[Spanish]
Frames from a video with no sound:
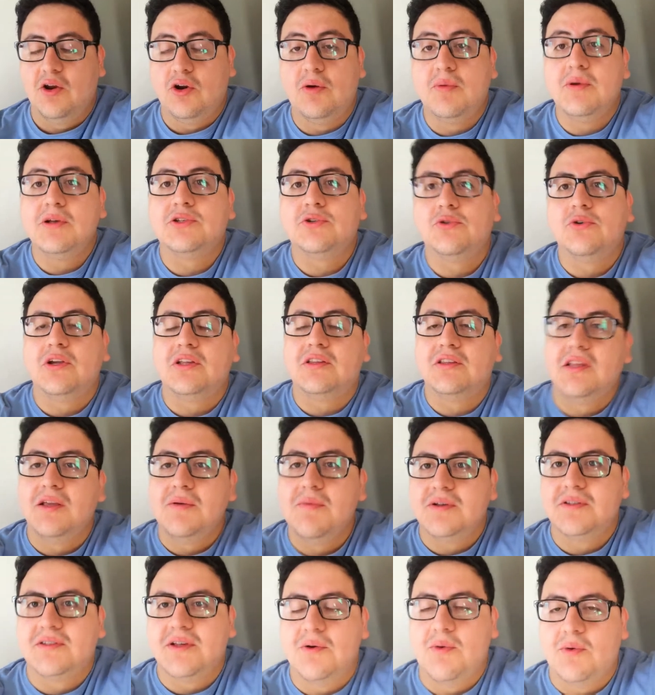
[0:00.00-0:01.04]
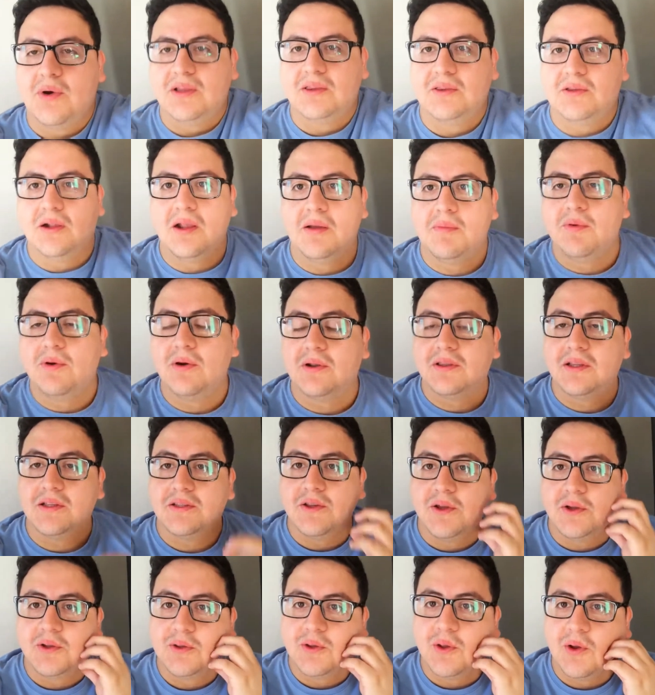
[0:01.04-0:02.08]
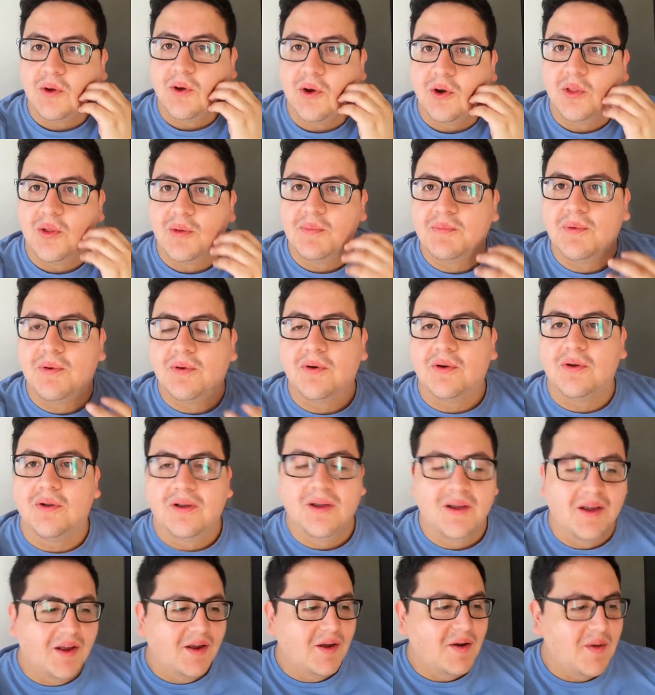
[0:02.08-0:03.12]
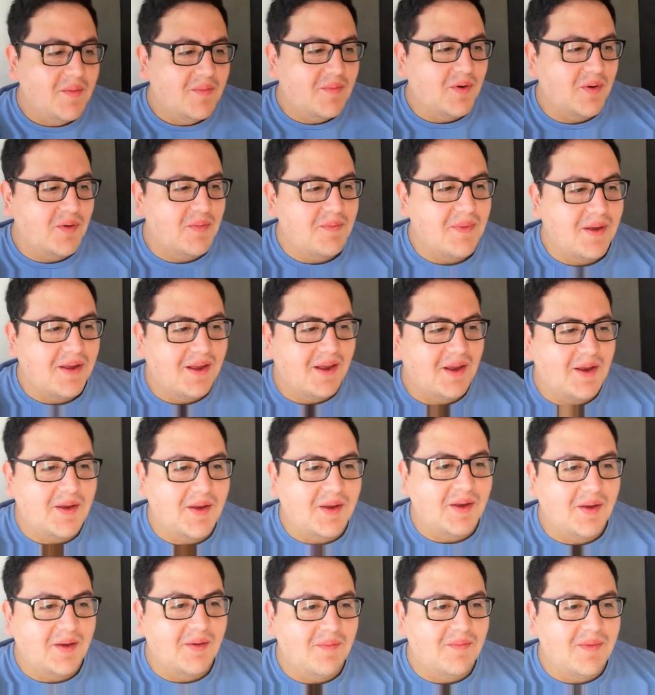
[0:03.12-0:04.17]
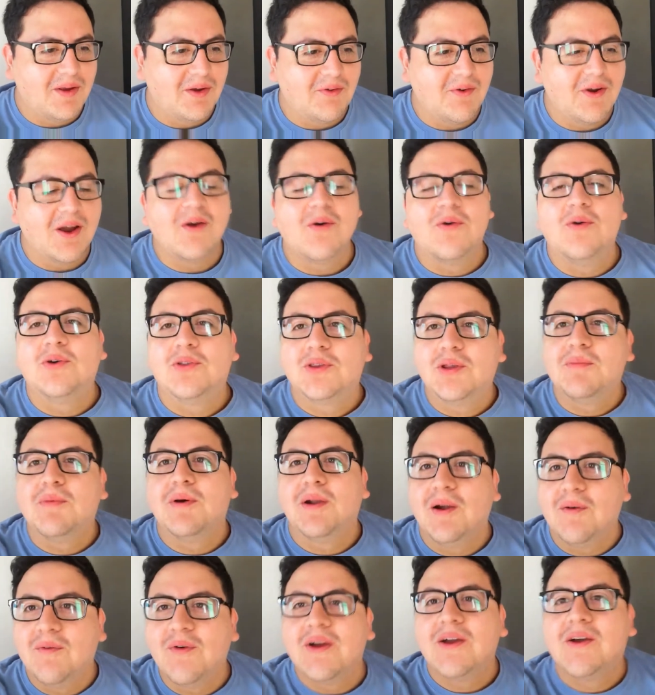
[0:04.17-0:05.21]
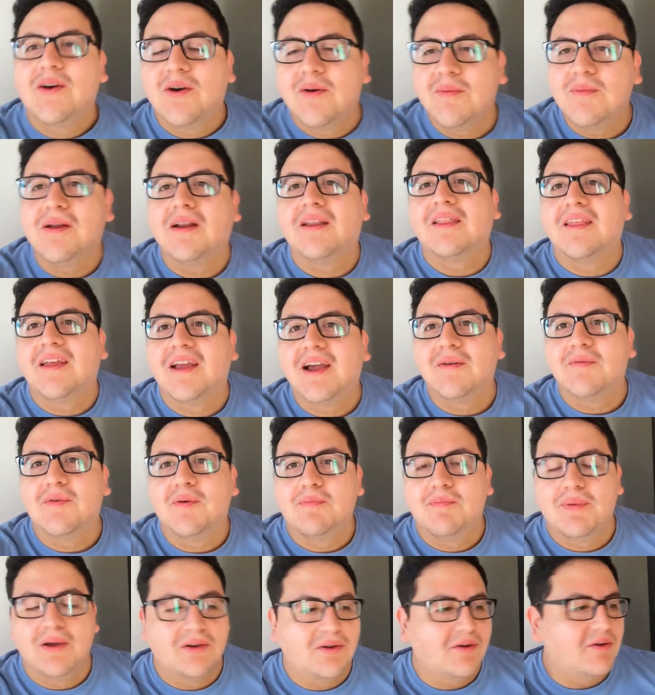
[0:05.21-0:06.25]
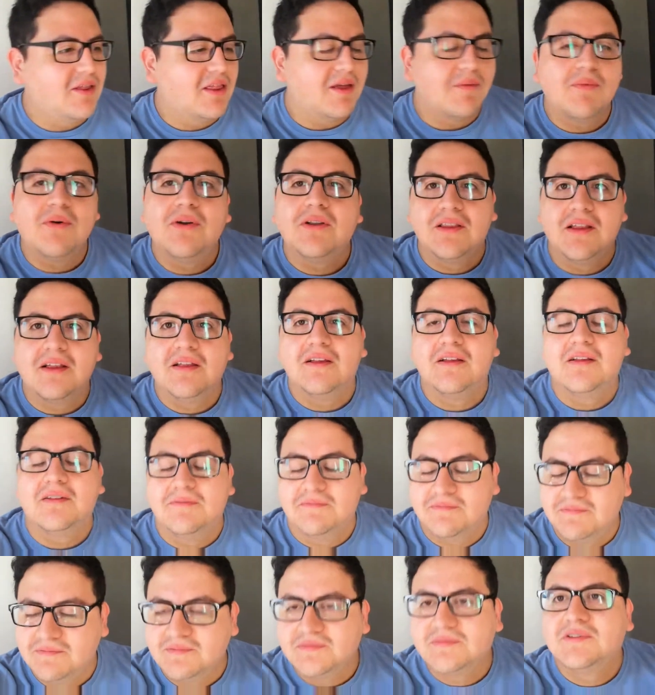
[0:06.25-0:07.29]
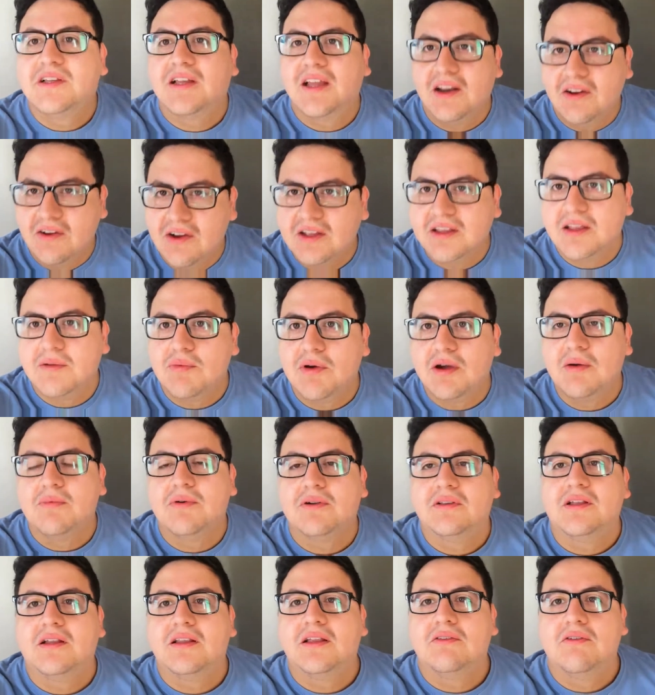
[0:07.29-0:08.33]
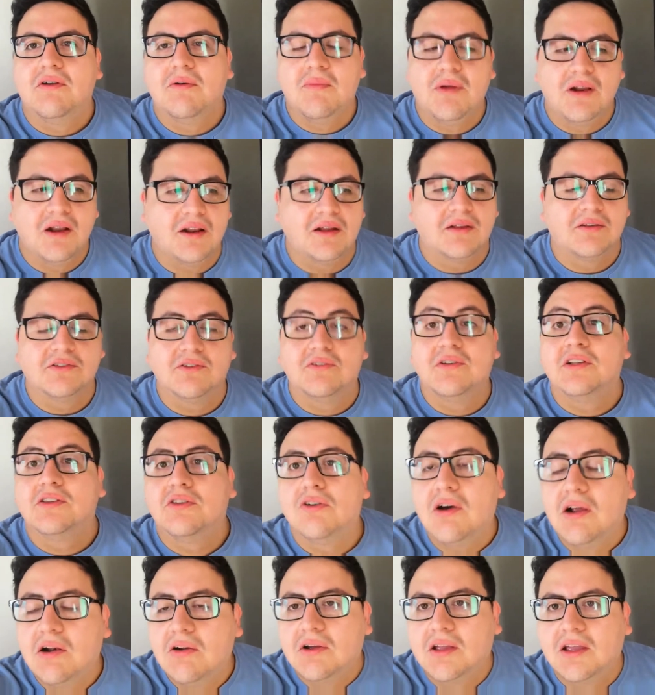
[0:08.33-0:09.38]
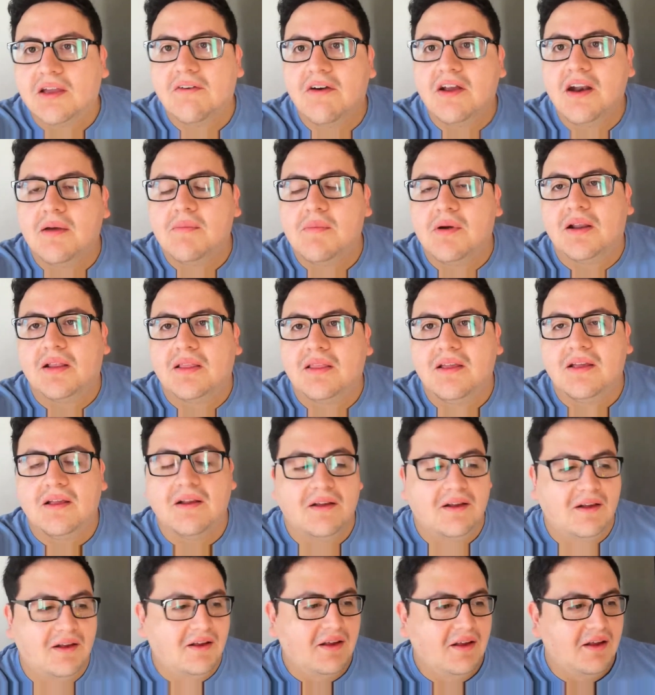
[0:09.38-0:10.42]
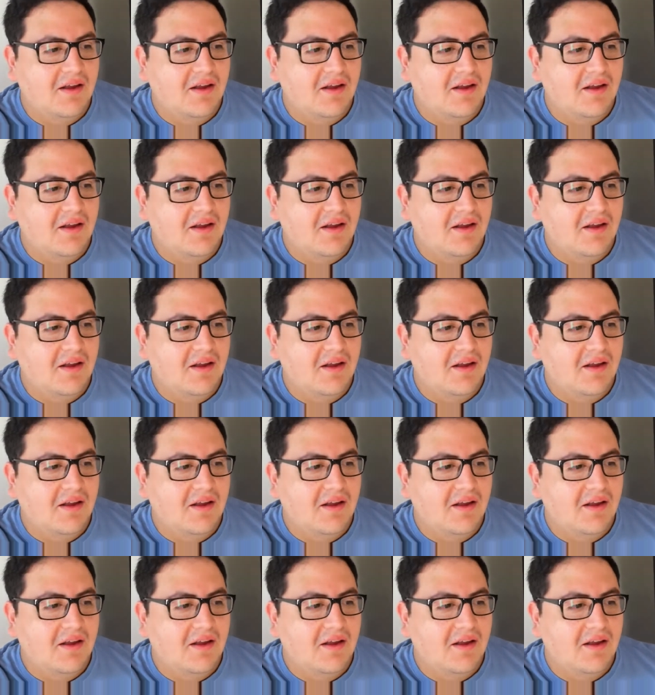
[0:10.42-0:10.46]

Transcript: no me subestimes en cuanto al deporte, si yo estoy gordo es por, por mi, mi buen gusto, por el buen comer, digamos. Pero deporte creo que te puede aportar de todas maneras, sobre todo a los que van a partir.